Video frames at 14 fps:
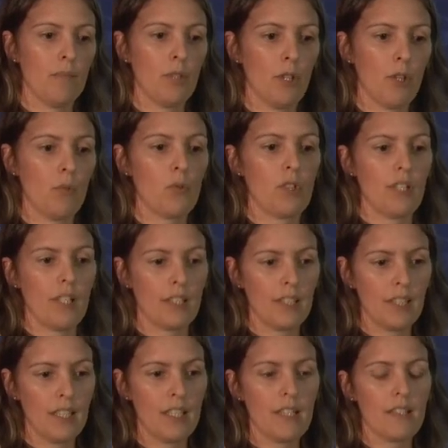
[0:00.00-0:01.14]
bromus y
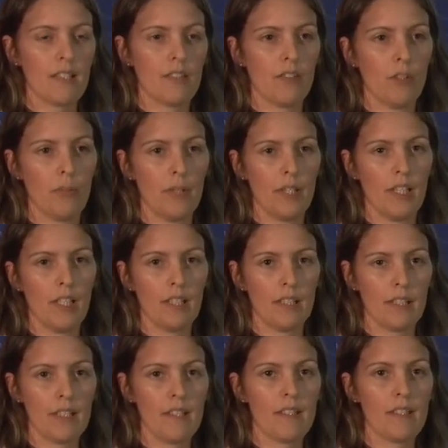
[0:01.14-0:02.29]
dactilis,
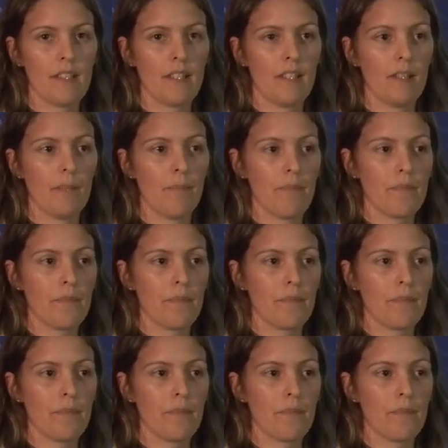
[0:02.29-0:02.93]
2015